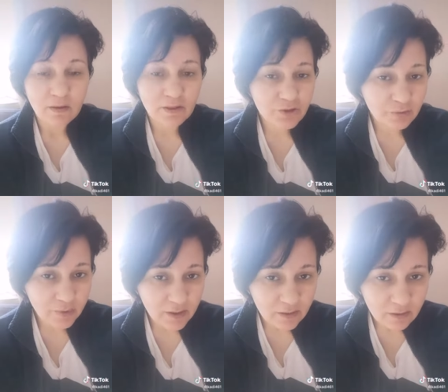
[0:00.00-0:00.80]
عشر
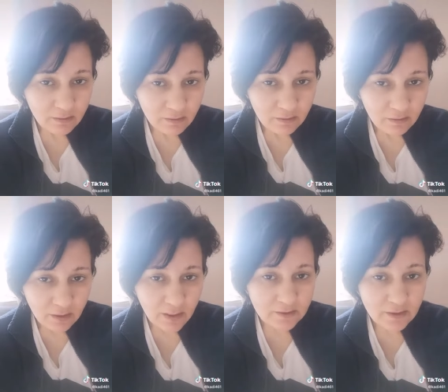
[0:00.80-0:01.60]
ملايين
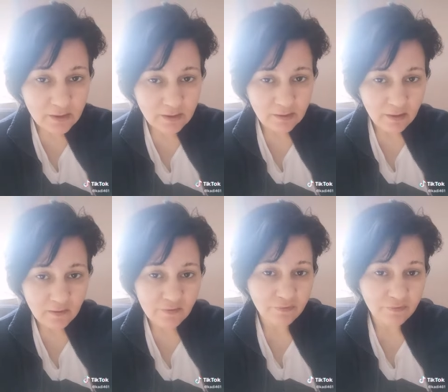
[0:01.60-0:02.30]
قادرين الناس